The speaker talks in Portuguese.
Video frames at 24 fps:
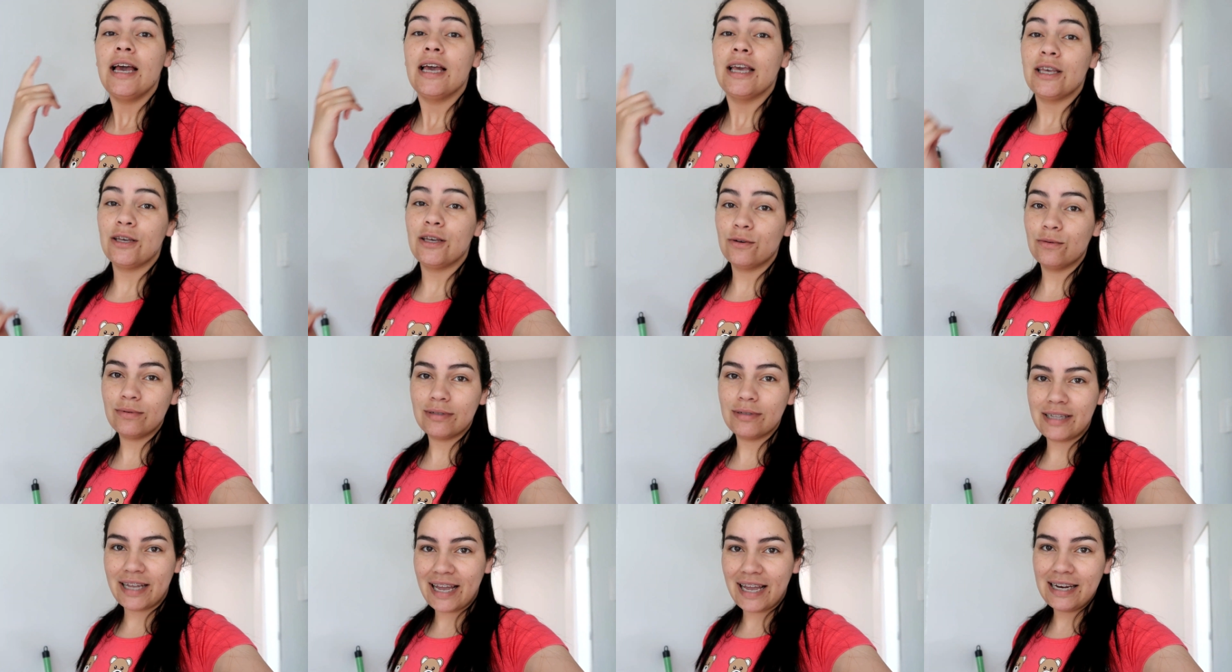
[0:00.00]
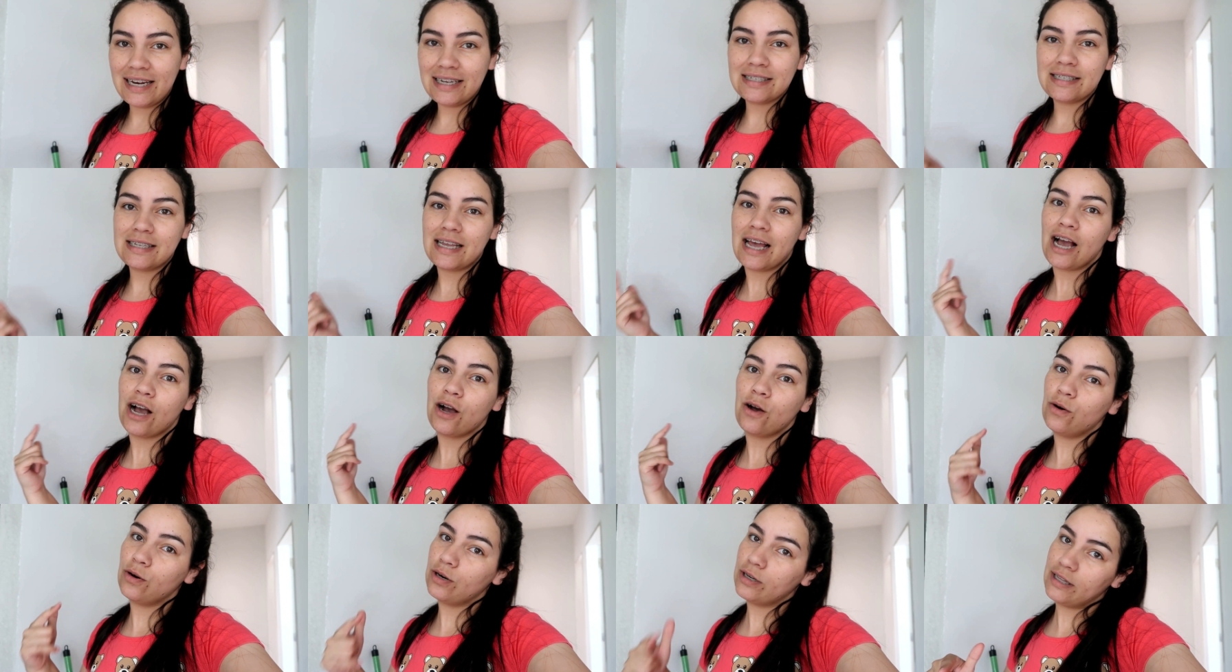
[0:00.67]
E um deles é
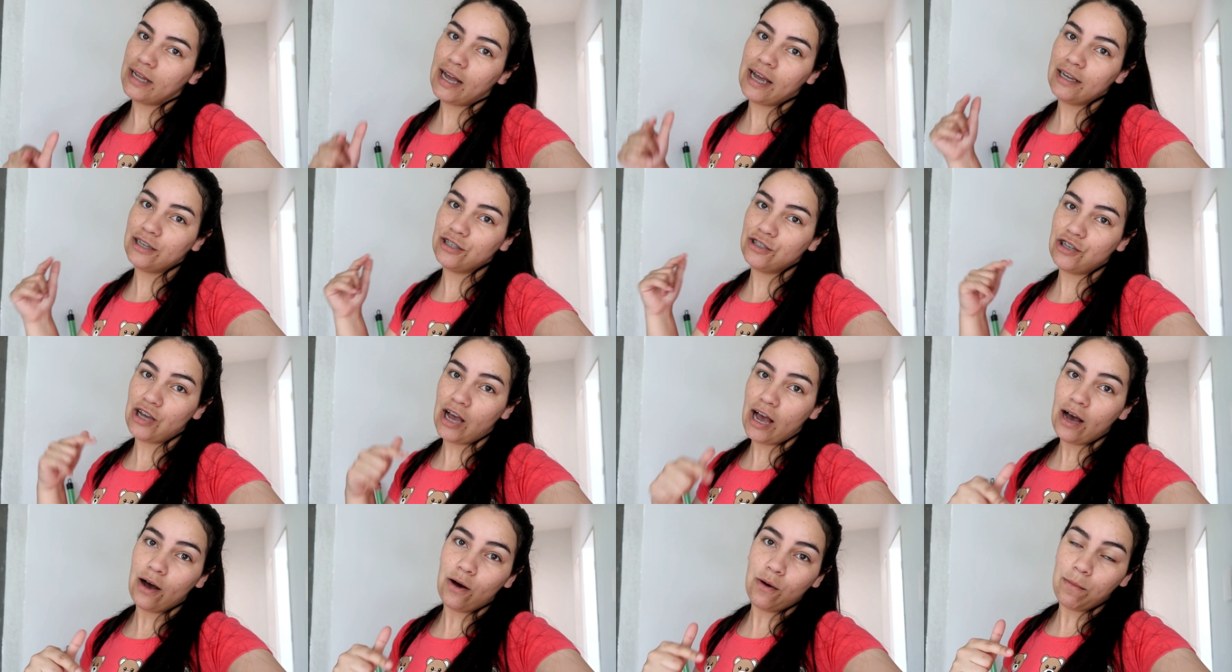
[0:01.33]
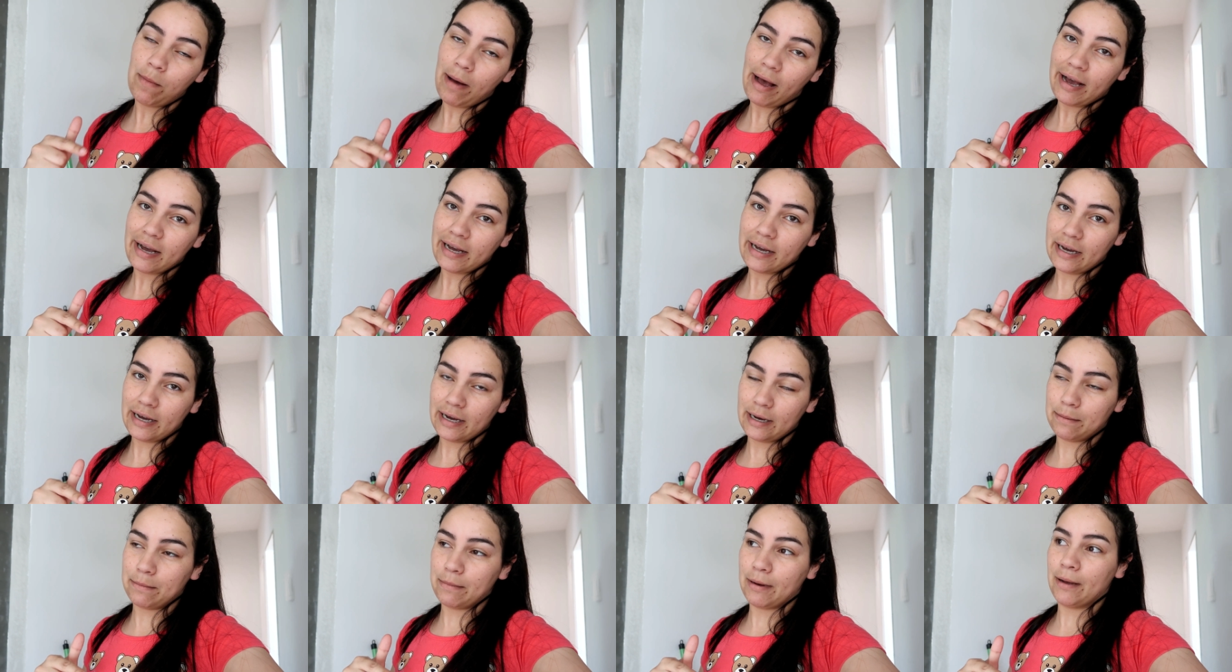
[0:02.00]
acordar e já arrumar a
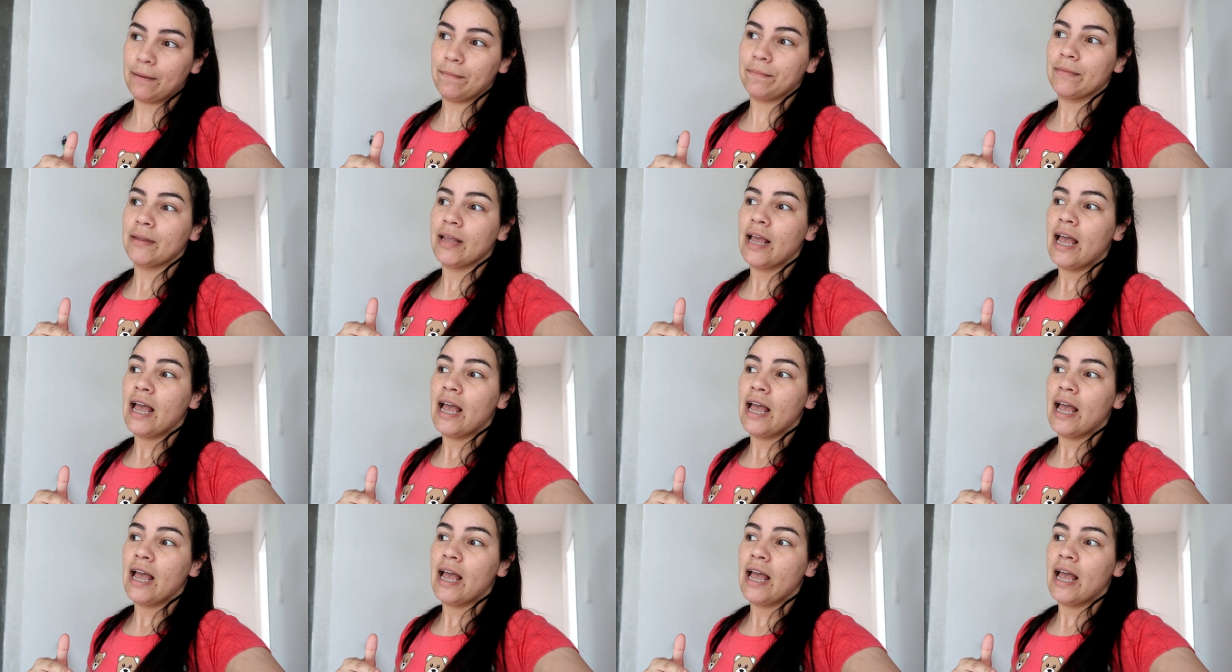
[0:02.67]
cama.